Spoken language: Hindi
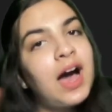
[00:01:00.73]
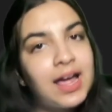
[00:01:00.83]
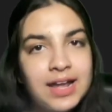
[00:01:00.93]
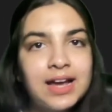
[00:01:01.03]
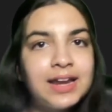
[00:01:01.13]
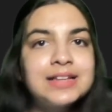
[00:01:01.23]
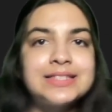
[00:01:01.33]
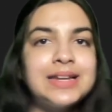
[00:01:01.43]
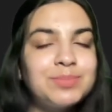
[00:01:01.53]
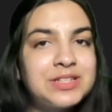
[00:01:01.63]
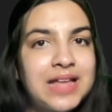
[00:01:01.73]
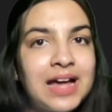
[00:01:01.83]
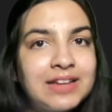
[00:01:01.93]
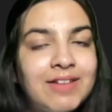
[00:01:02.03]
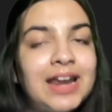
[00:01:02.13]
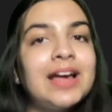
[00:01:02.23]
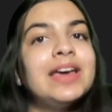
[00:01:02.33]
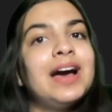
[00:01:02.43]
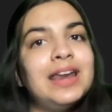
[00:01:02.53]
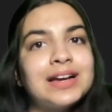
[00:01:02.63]
अलग अलग सिलेबस आने वाला
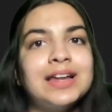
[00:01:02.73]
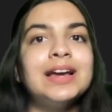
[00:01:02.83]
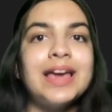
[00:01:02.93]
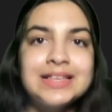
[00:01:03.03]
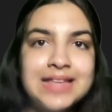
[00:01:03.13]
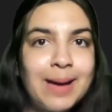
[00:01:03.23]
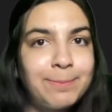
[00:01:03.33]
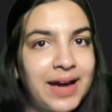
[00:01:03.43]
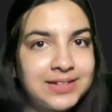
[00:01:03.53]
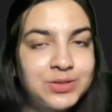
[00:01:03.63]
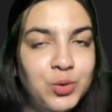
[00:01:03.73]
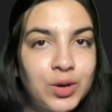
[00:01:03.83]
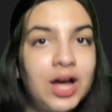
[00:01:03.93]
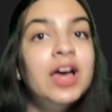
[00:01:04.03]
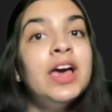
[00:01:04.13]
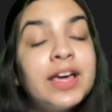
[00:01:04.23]
है अलग अलग एग्जाम पैटर्न होगा